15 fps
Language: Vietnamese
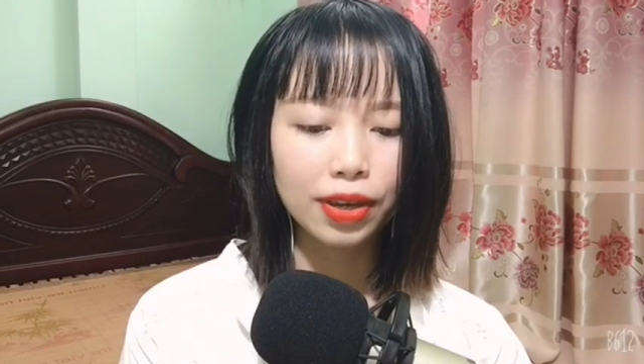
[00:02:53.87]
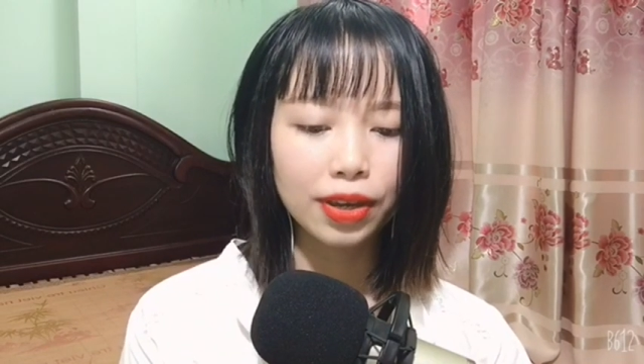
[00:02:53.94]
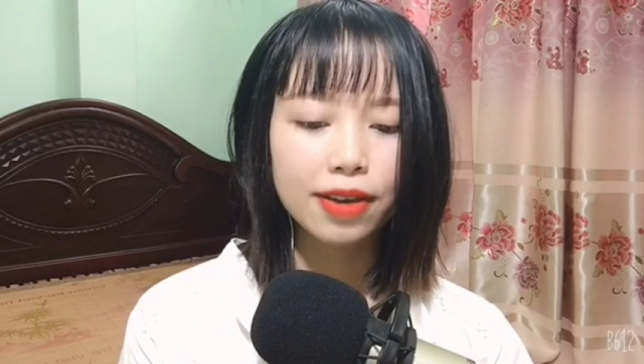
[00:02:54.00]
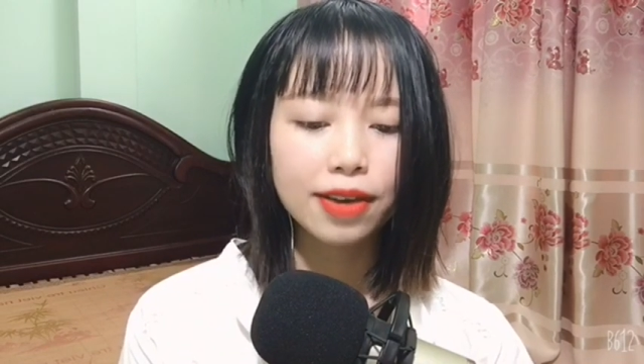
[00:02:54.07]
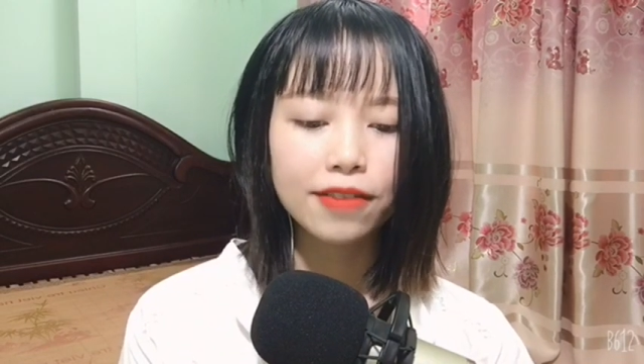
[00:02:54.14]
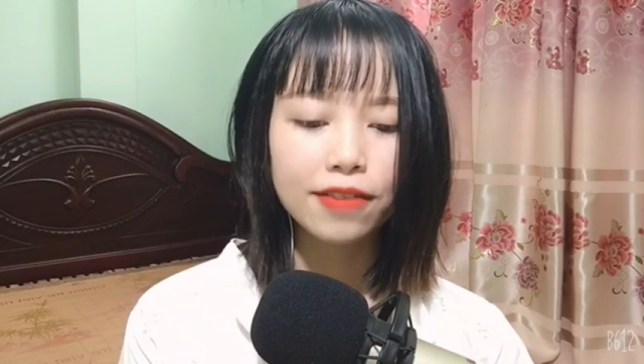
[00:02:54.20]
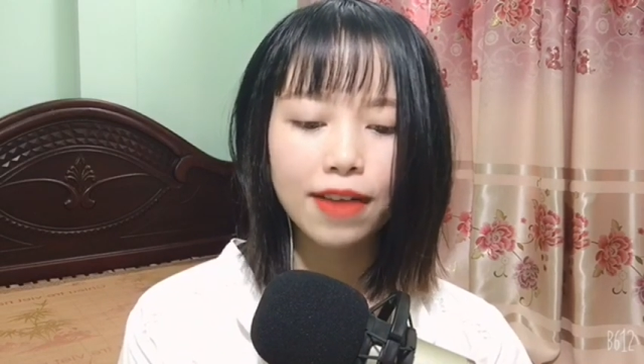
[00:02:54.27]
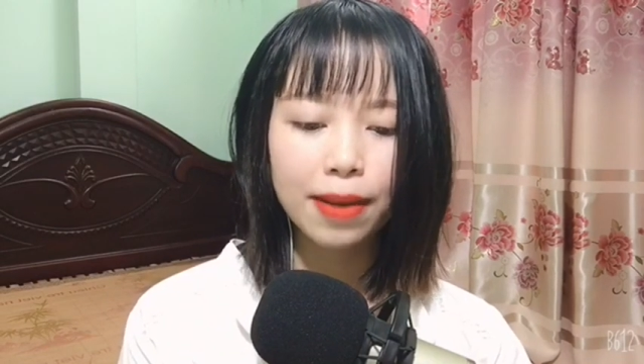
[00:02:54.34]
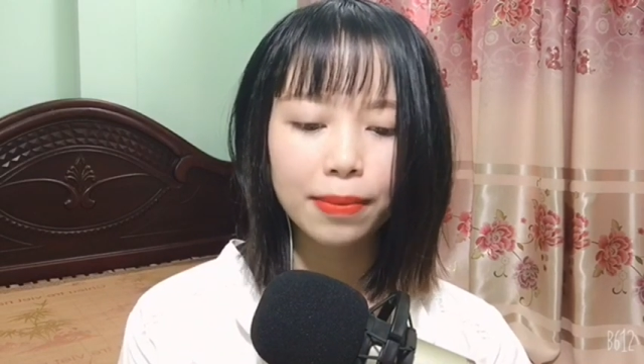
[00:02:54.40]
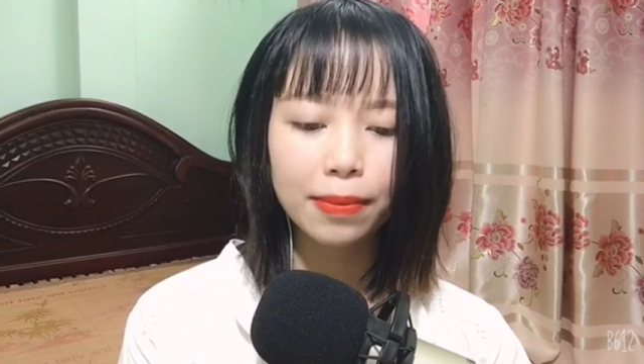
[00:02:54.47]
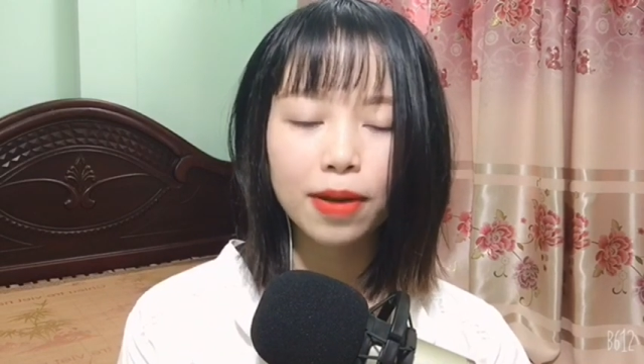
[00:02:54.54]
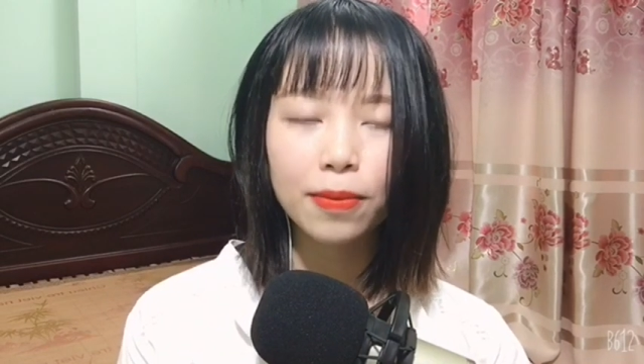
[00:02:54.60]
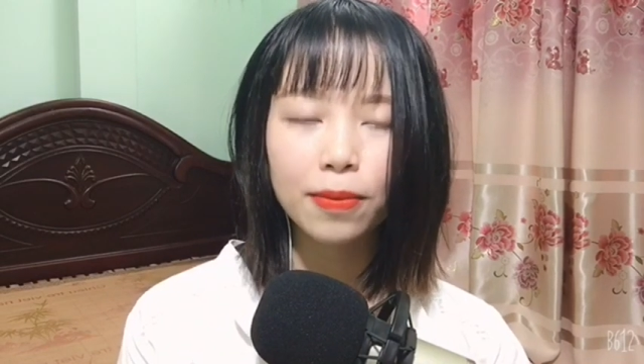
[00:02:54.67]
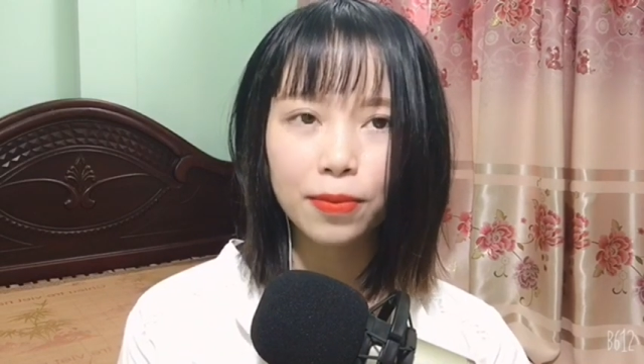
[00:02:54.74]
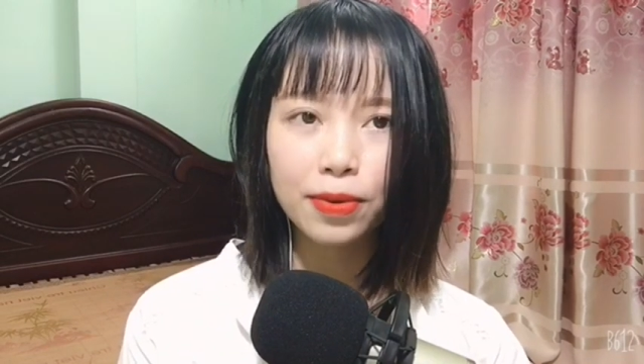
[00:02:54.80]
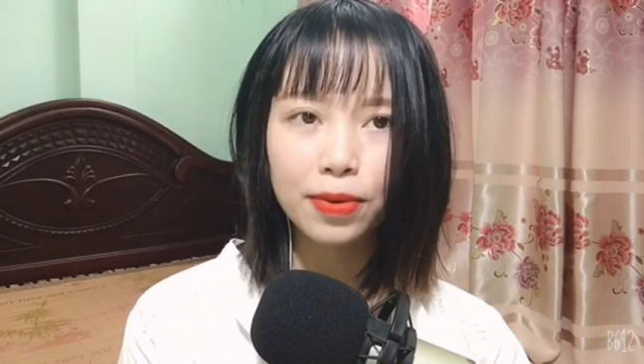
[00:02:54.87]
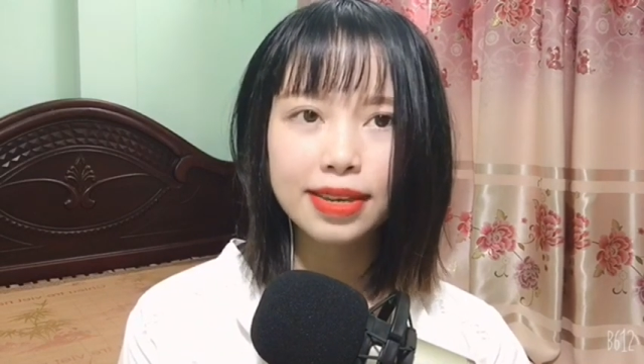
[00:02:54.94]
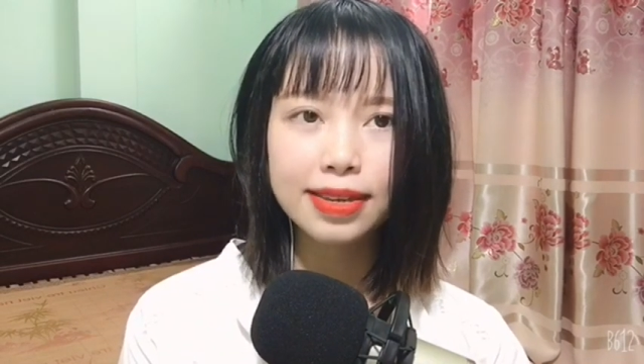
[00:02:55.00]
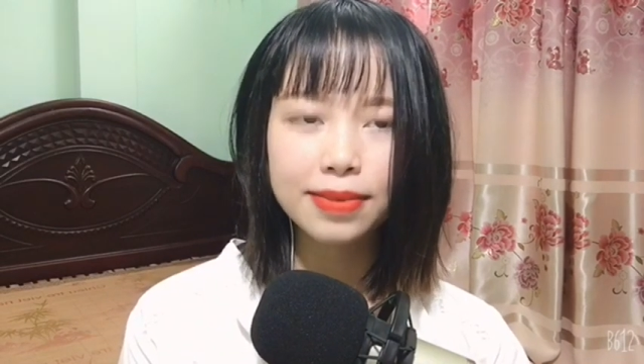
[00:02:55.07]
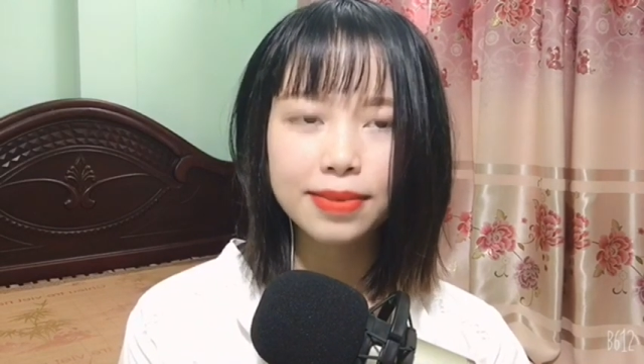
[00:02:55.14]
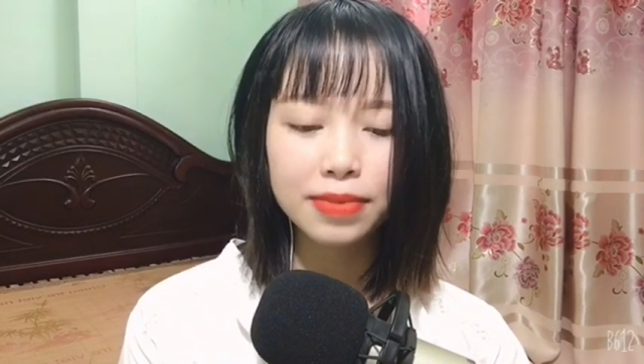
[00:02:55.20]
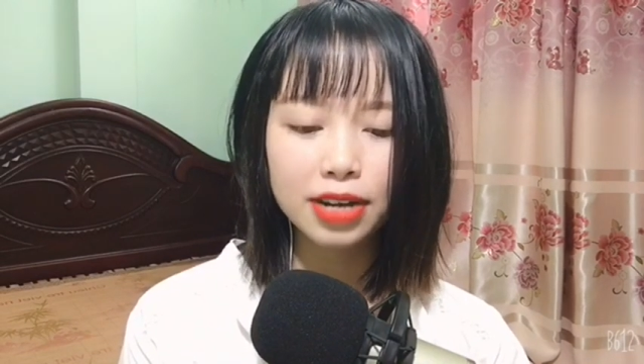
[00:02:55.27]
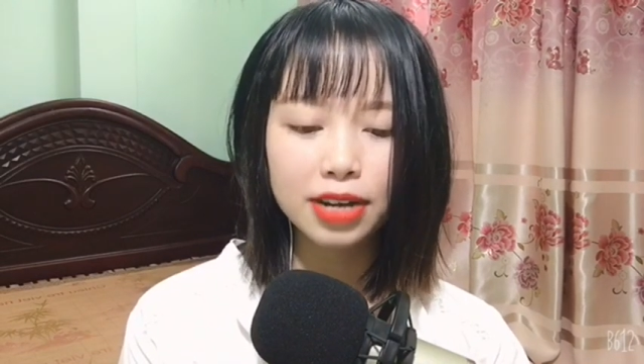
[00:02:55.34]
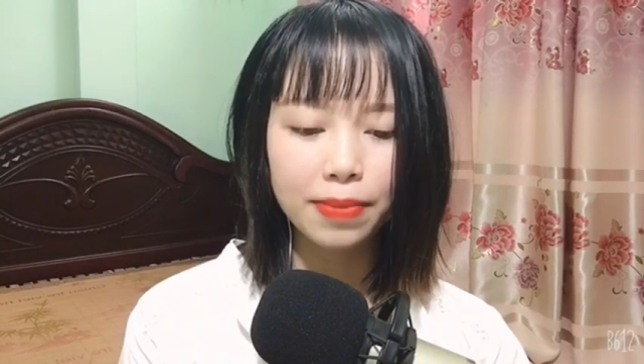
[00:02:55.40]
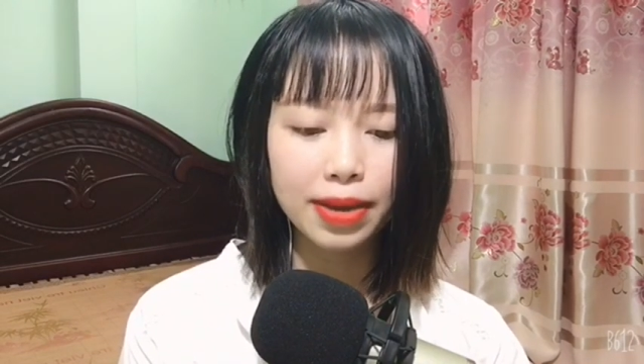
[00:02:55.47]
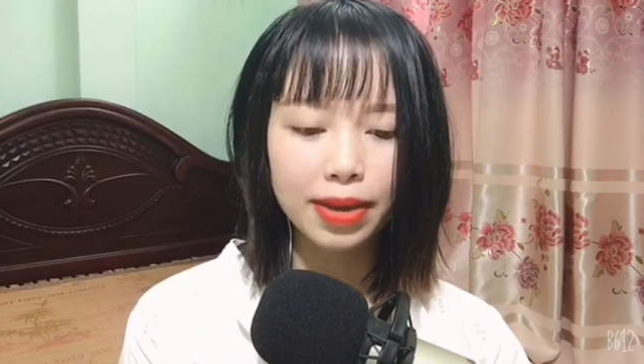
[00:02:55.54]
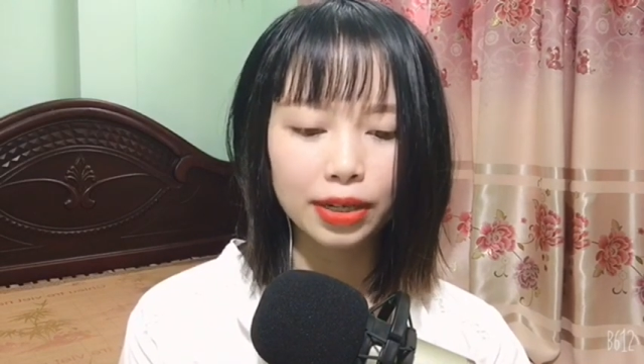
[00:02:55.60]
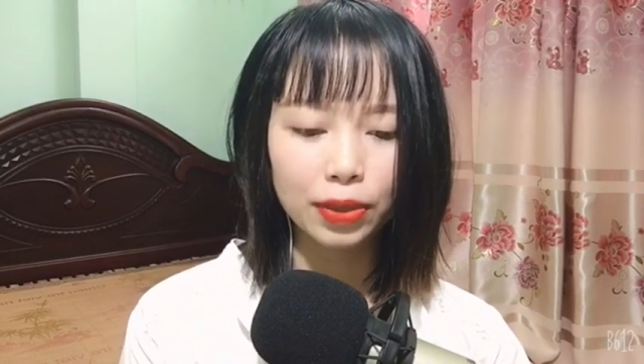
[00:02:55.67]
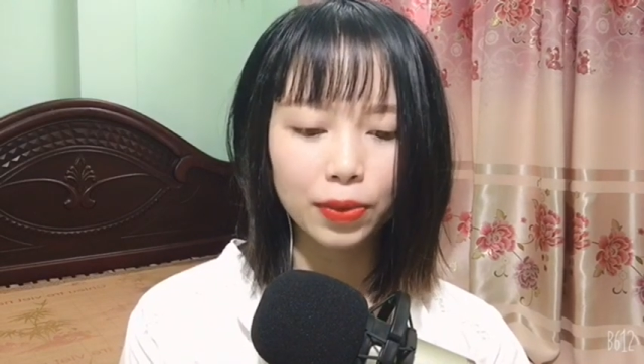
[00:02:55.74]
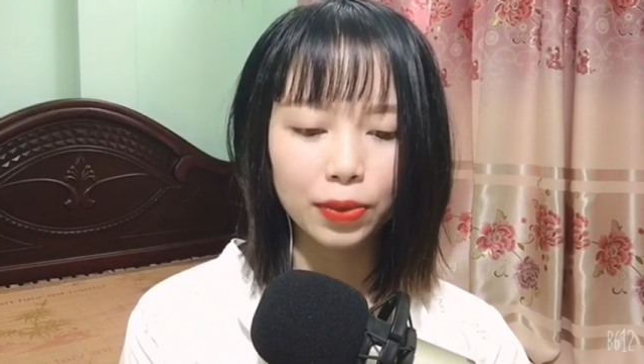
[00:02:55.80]
Phạm Ngọc Quý 17
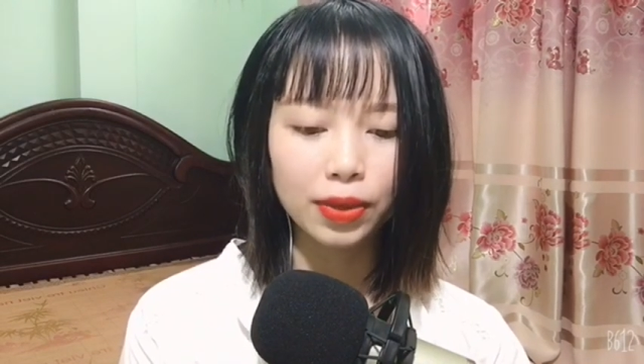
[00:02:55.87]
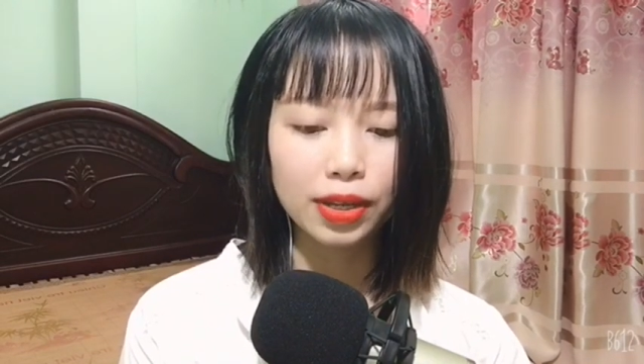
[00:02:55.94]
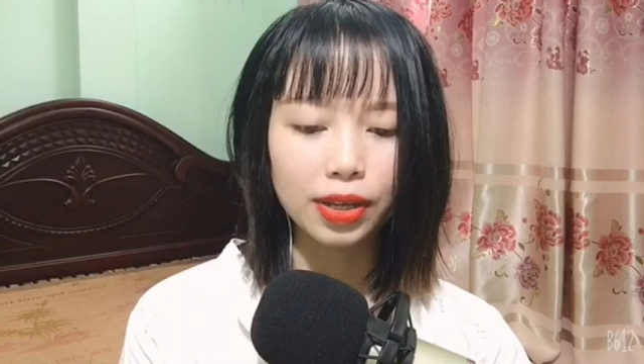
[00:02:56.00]
tuổi,